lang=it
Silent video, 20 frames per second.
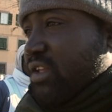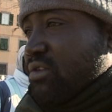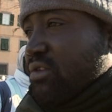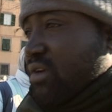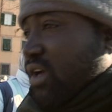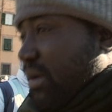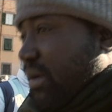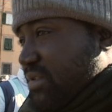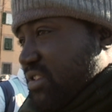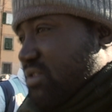non
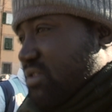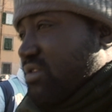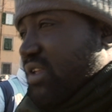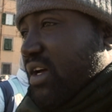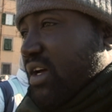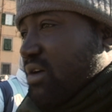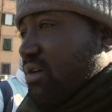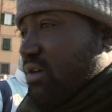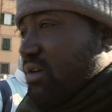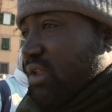capiscono
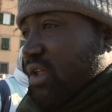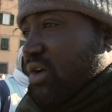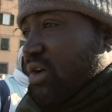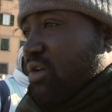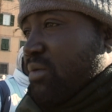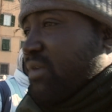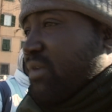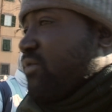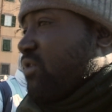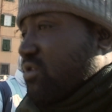ancora
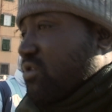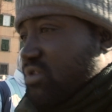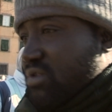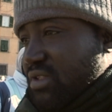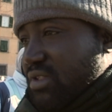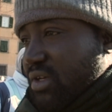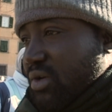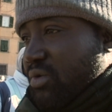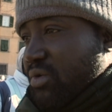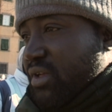come
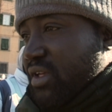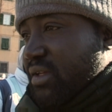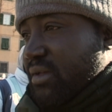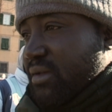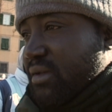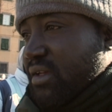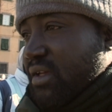funziona qui,